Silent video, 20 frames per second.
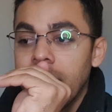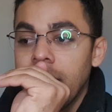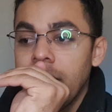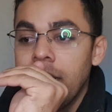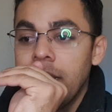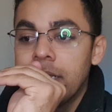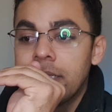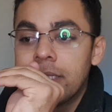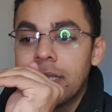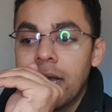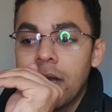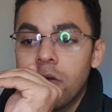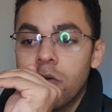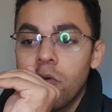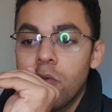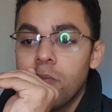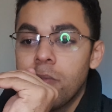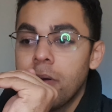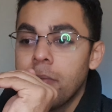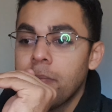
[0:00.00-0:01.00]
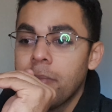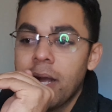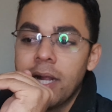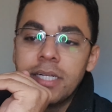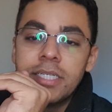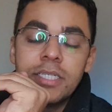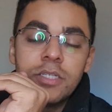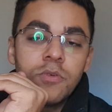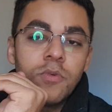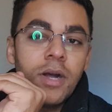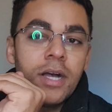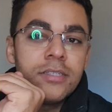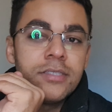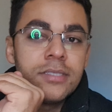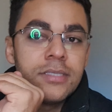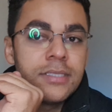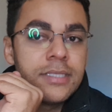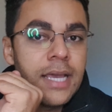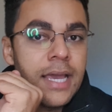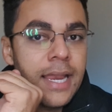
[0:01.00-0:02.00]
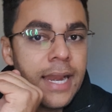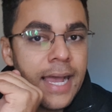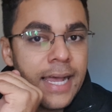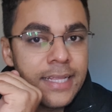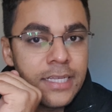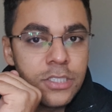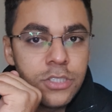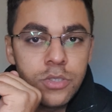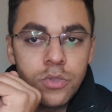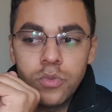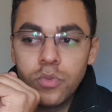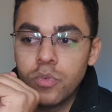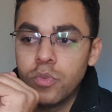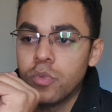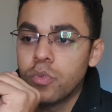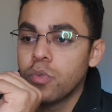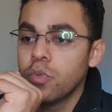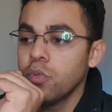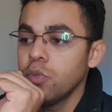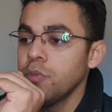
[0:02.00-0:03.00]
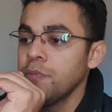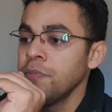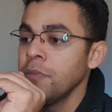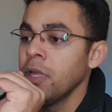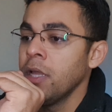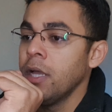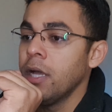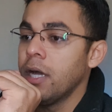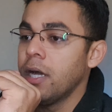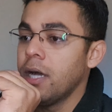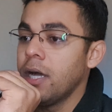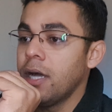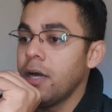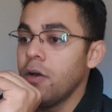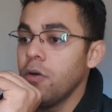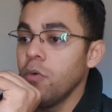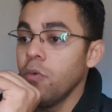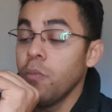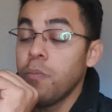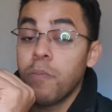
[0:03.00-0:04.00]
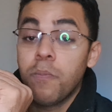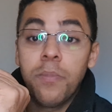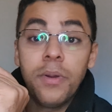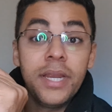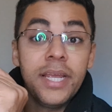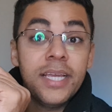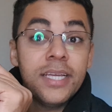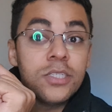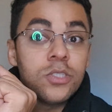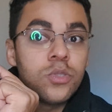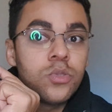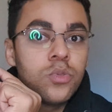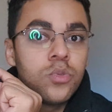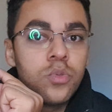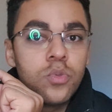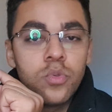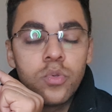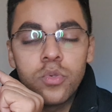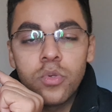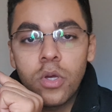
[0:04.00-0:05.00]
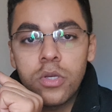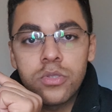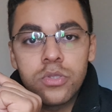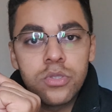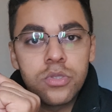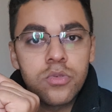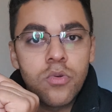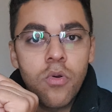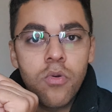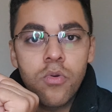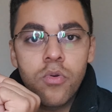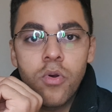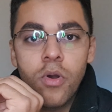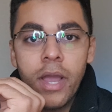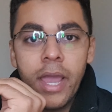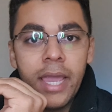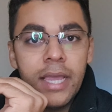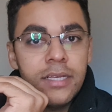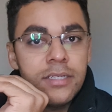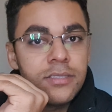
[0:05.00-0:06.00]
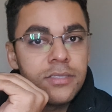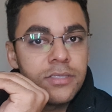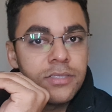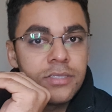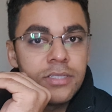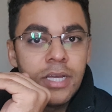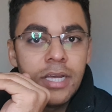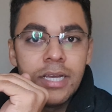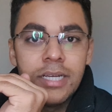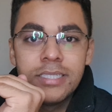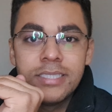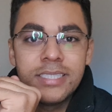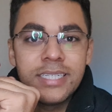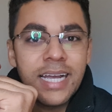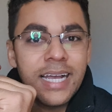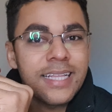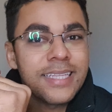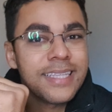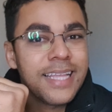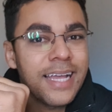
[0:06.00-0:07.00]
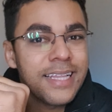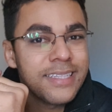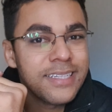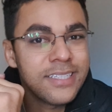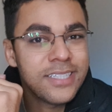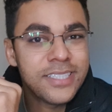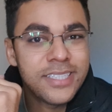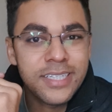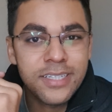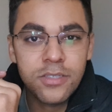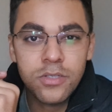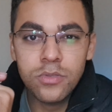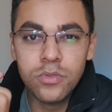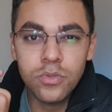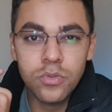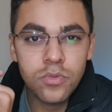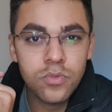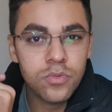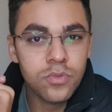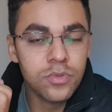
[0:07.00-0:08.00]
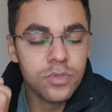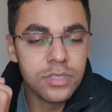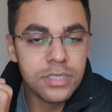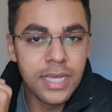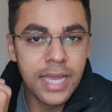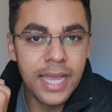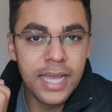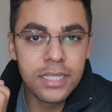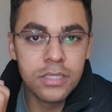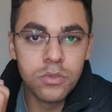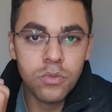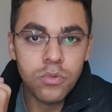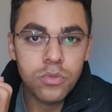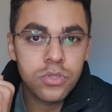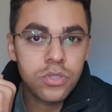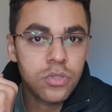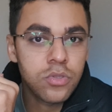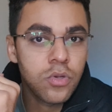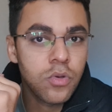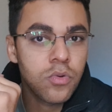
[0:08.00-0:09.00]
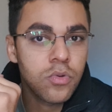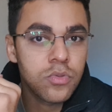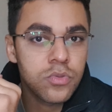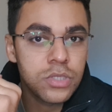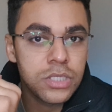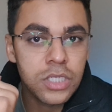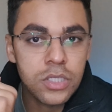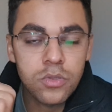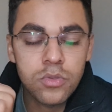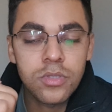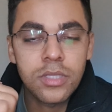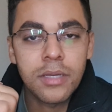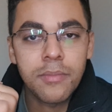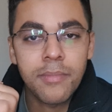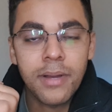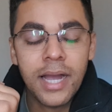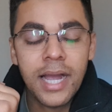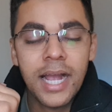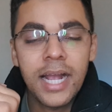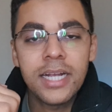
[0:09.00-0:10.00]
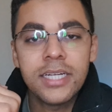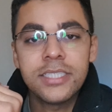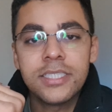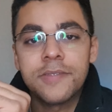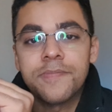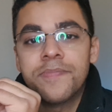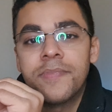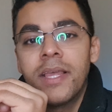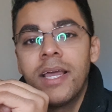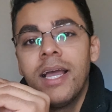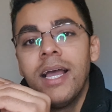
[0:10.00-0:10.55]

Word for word: ele está com uma margem quase zerada de lucro, ah, o preço dos nossos concorrentes já está deixando um teto onde eu não consigo ter margem,